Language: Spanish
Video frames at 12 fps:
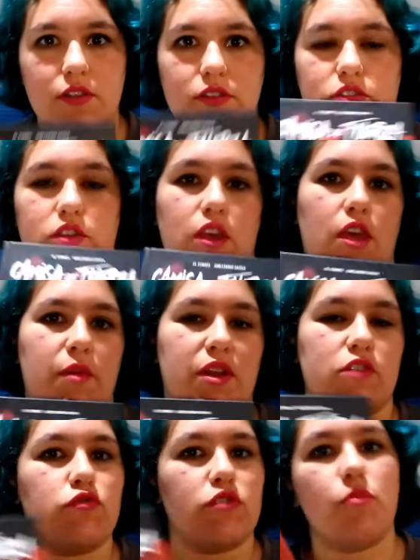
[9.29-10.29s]
se, me
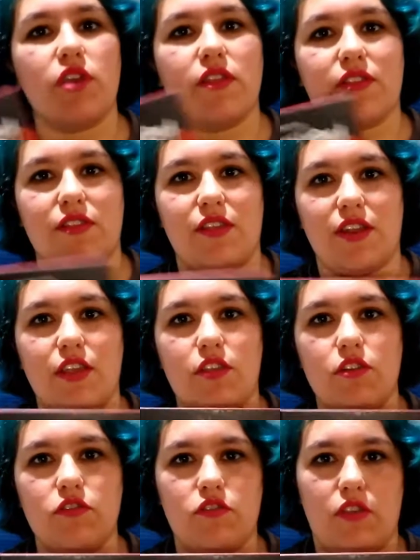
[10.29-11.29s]
resultan muy
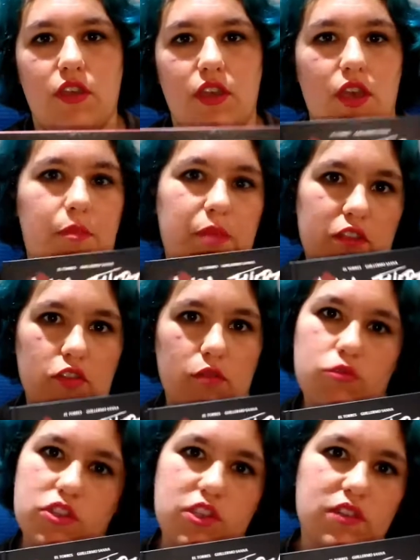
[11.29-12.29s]
entretenidos y
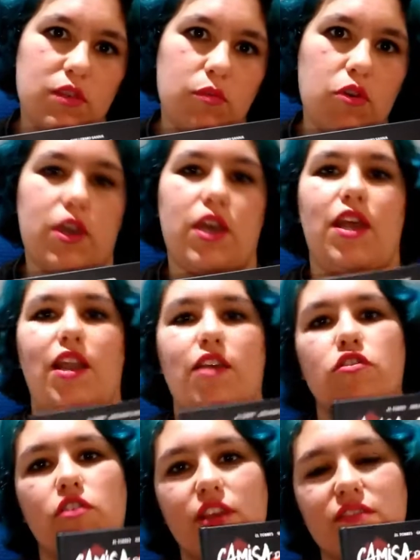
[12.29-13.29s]
aprecio muchísimo que la
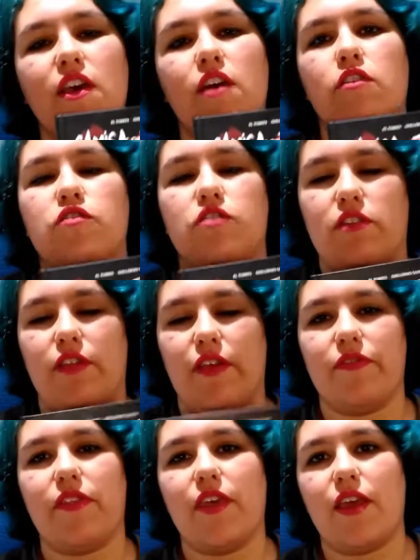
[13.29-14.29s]
historia sea
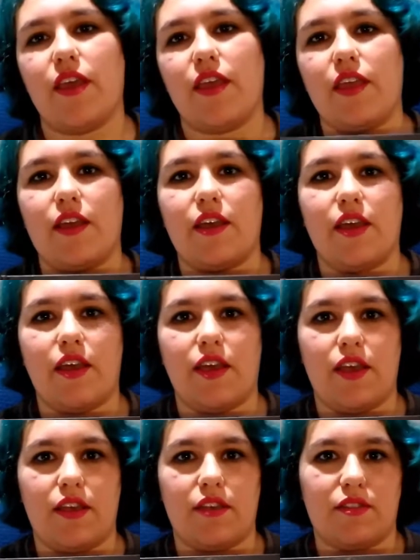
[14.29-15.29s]
consistente y
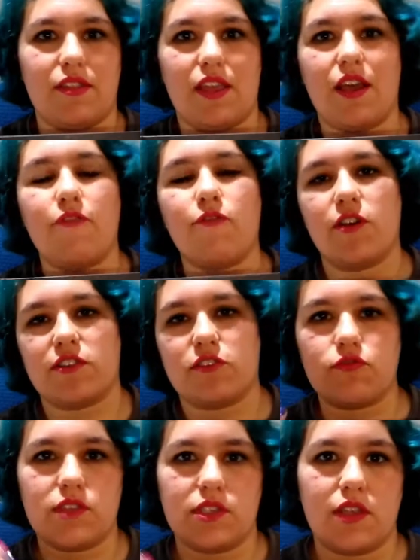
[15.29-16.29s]
que tenga
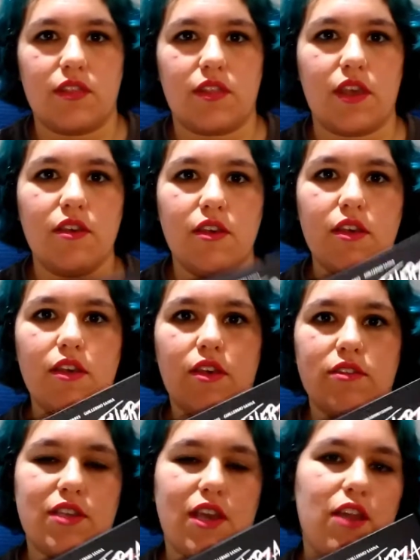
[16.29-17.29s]
fuerza suficiente,
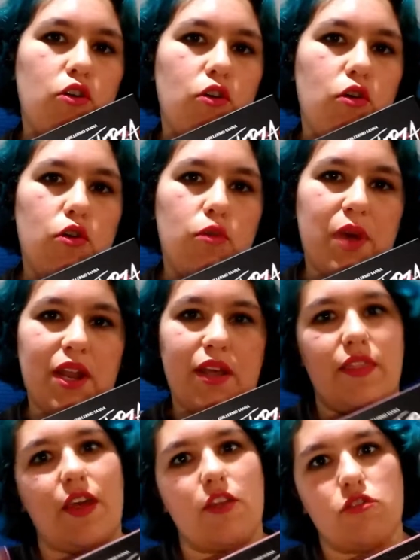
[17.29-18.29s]
ya no
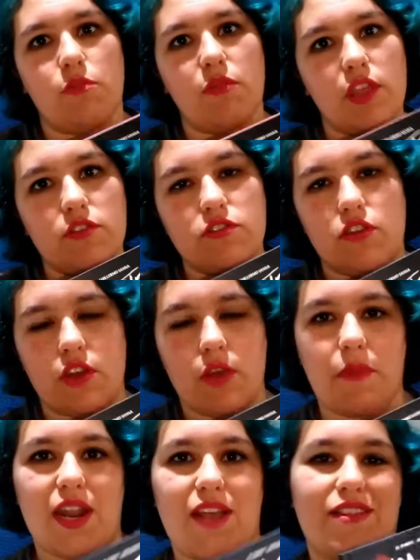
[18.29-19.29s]
para darnos miedo, sino
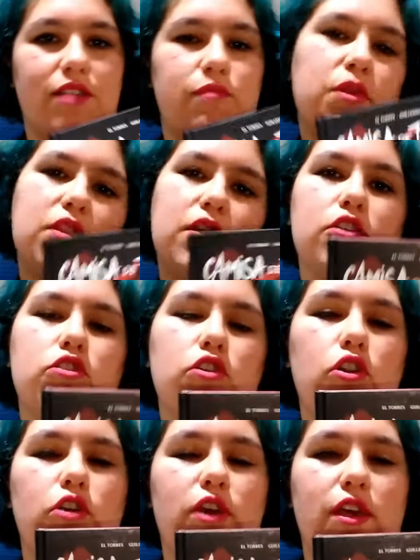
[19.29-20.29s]
que para
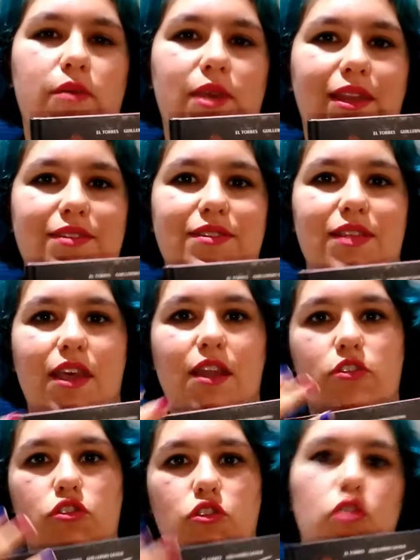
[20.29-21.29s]
transmitirnos lo que viene a
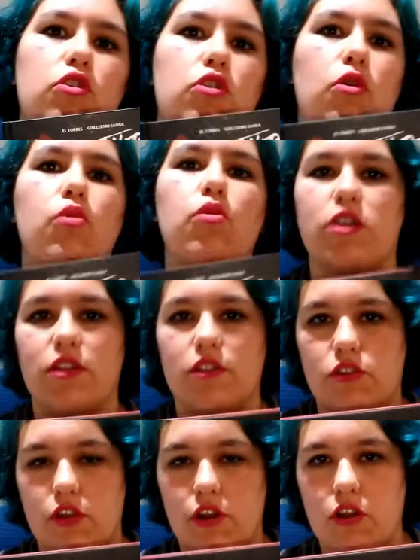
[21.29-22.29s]
ser todo lo que ocurre
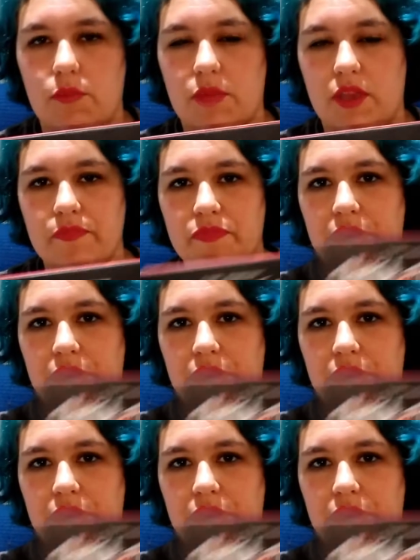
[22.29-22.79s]
dentro del cómic.